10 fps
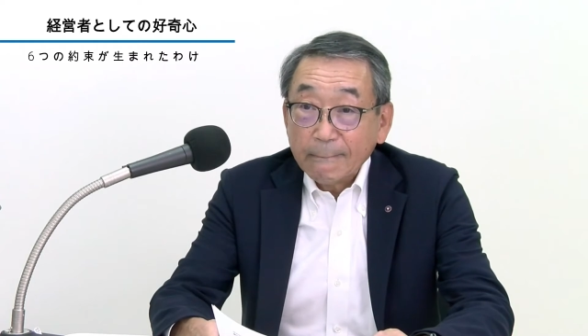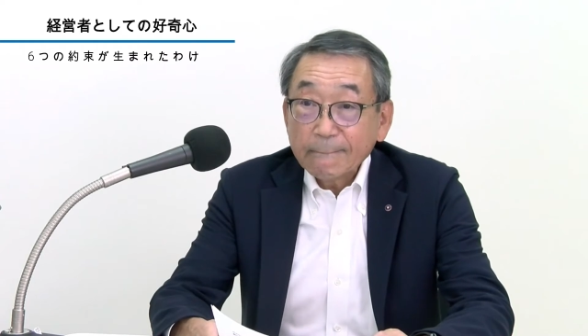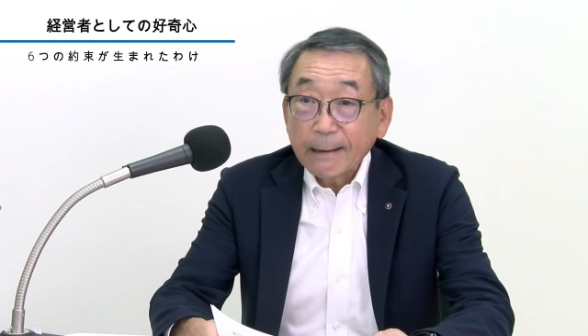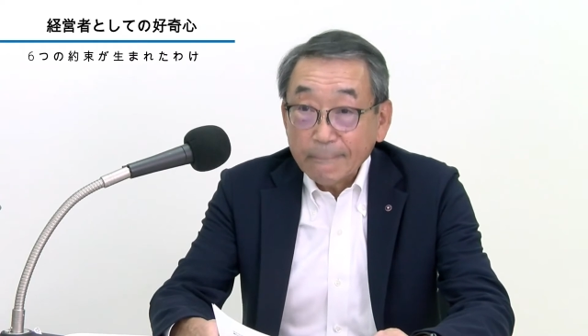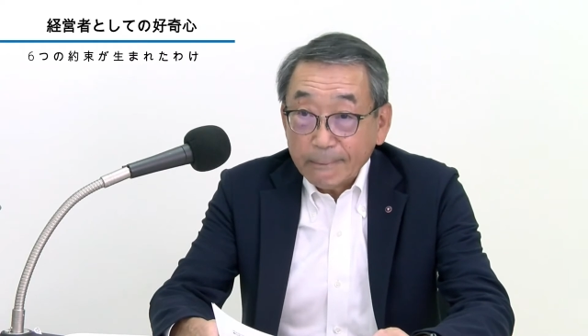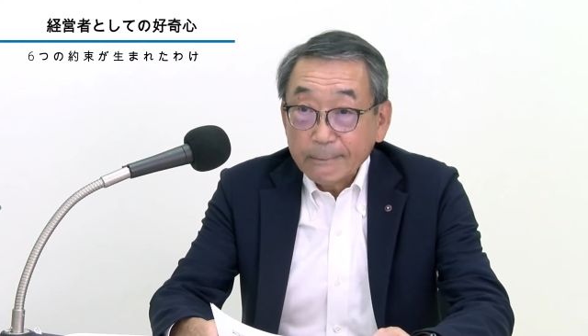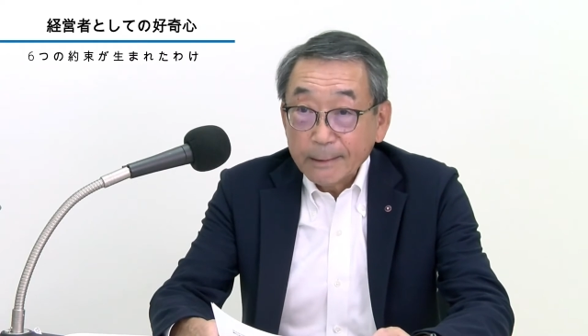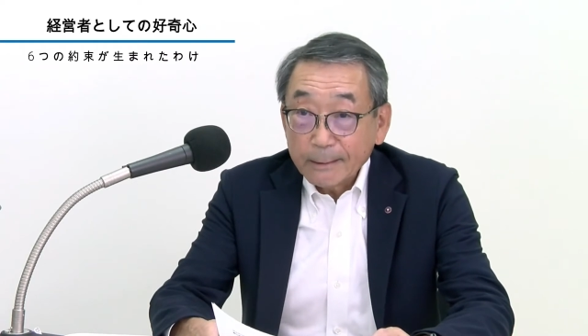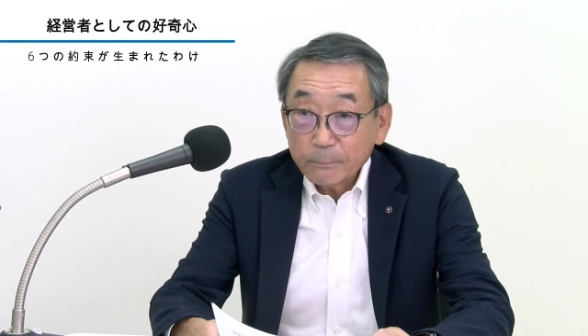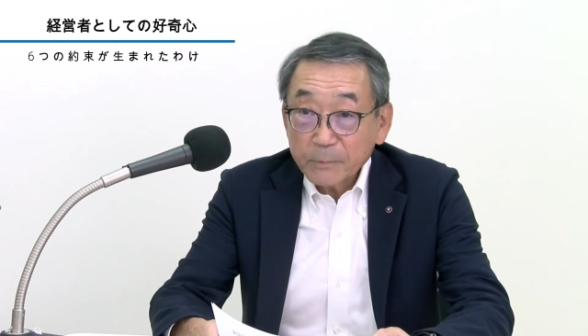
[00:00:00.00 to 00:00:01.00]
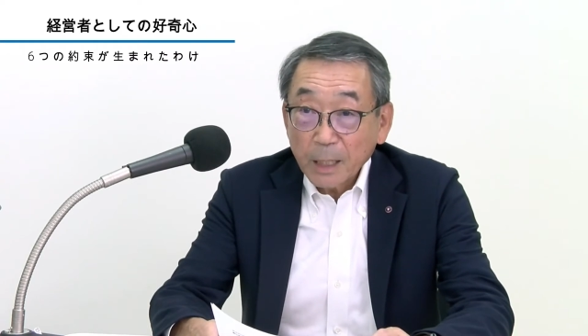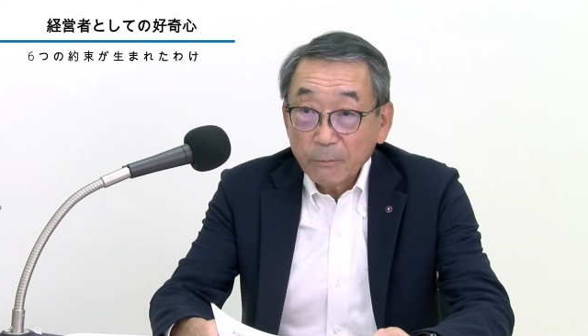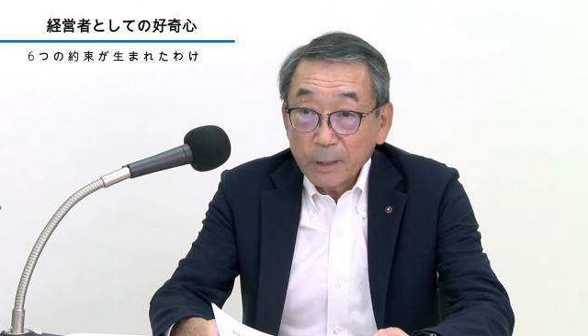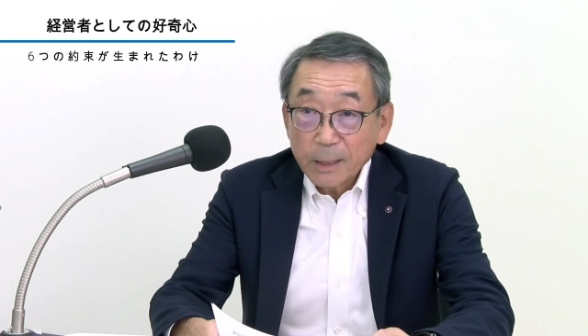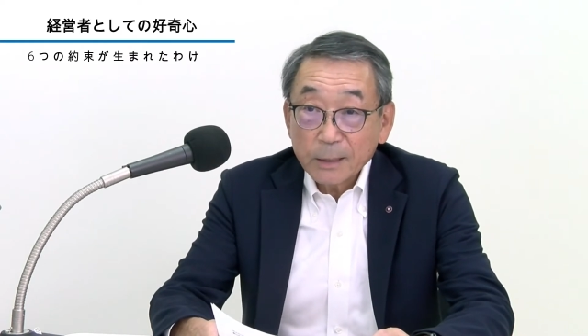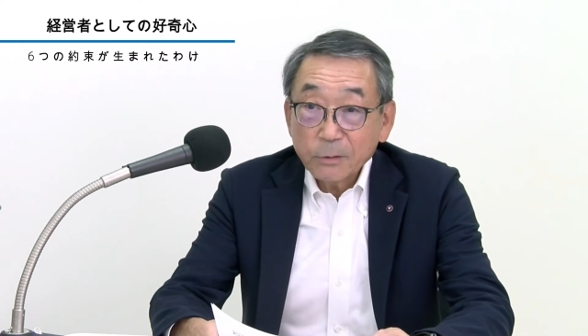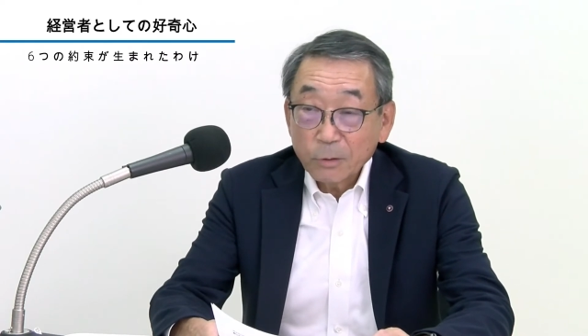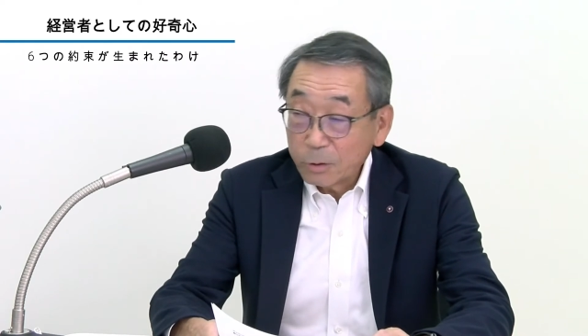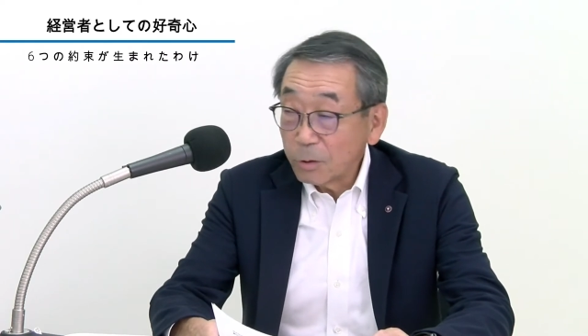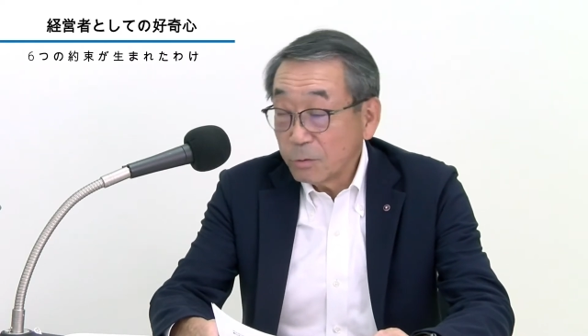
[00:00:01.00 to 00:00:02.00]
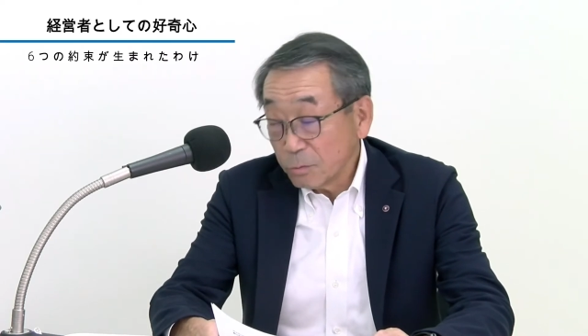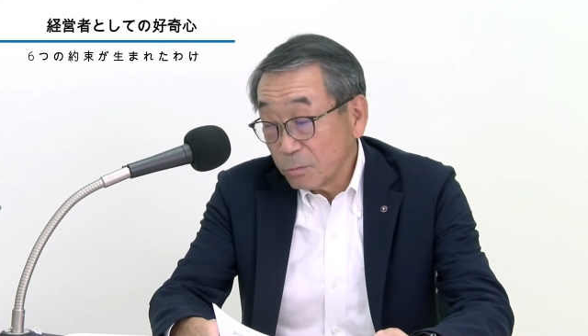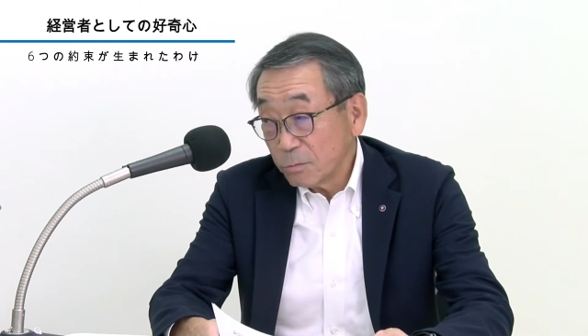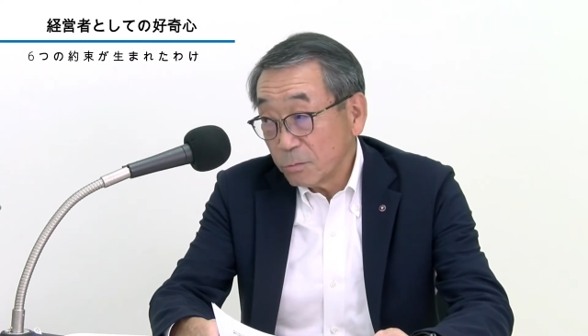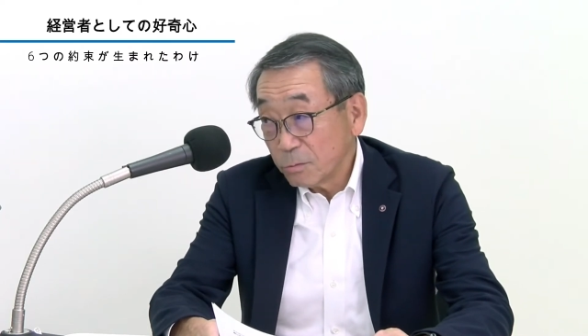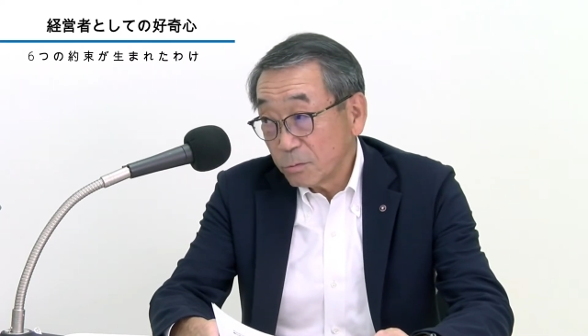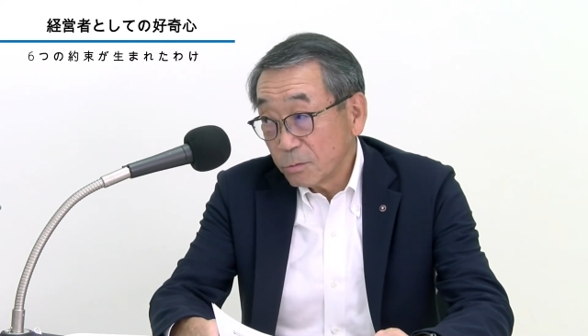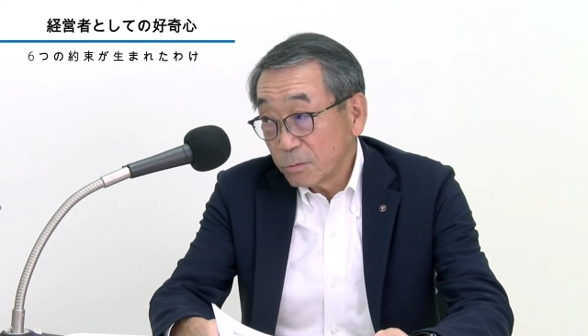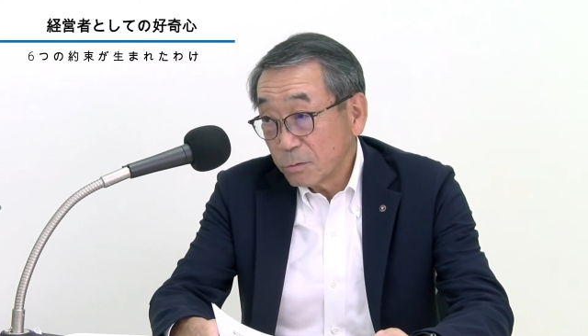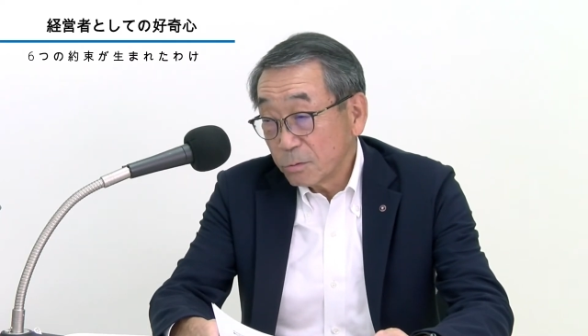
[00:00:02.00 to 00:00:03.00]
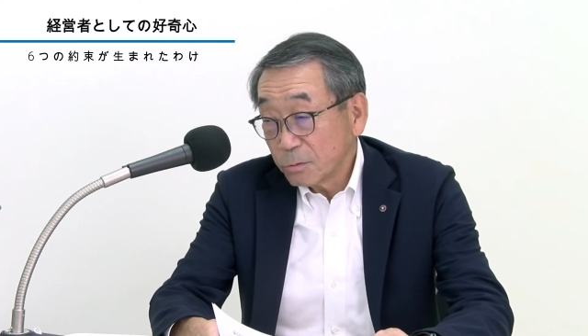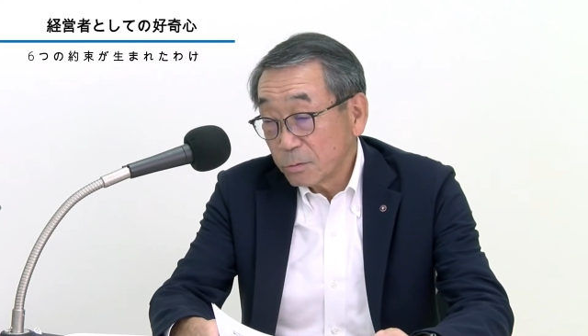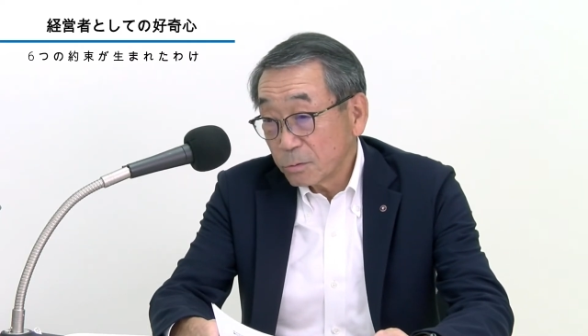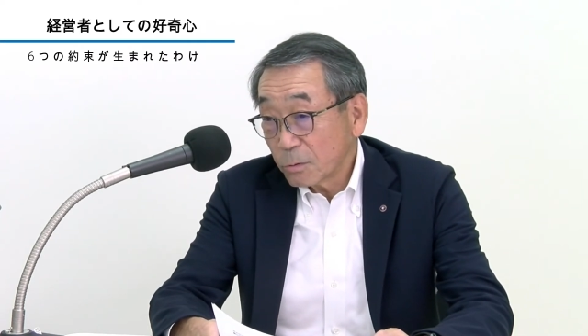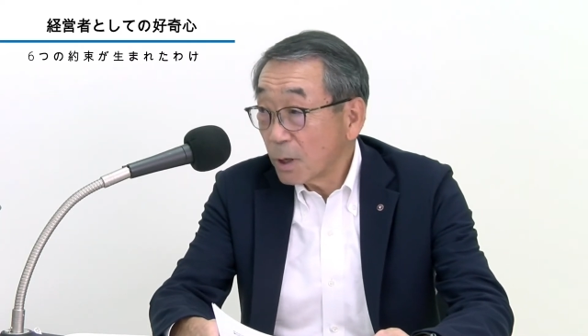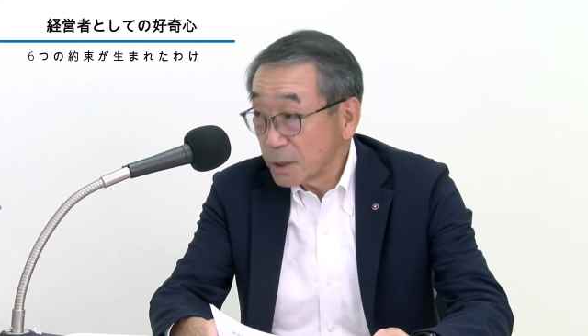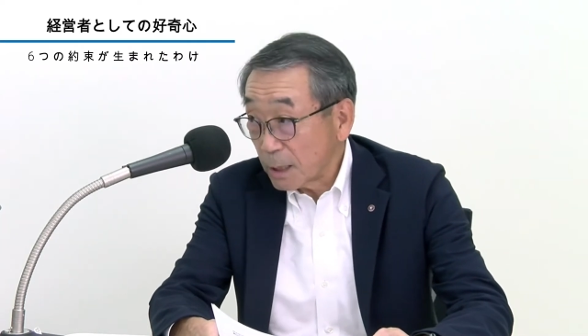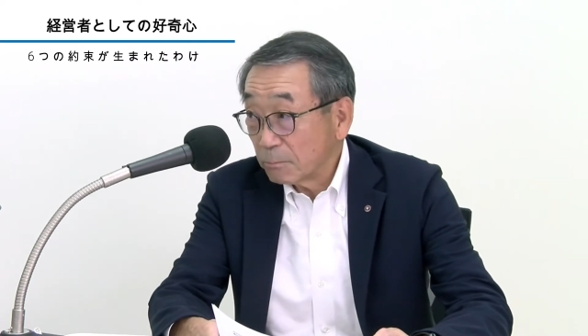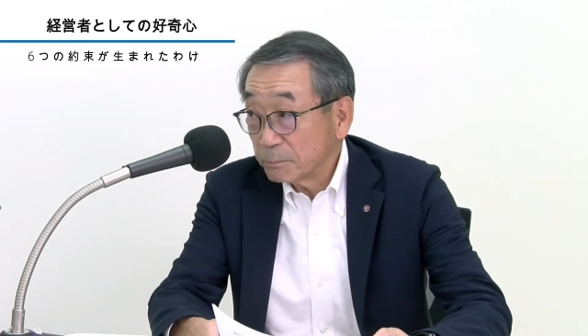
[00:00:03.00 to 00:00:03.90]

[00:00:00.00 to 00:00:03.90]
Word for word: 台湾に台湾ハットリという子会社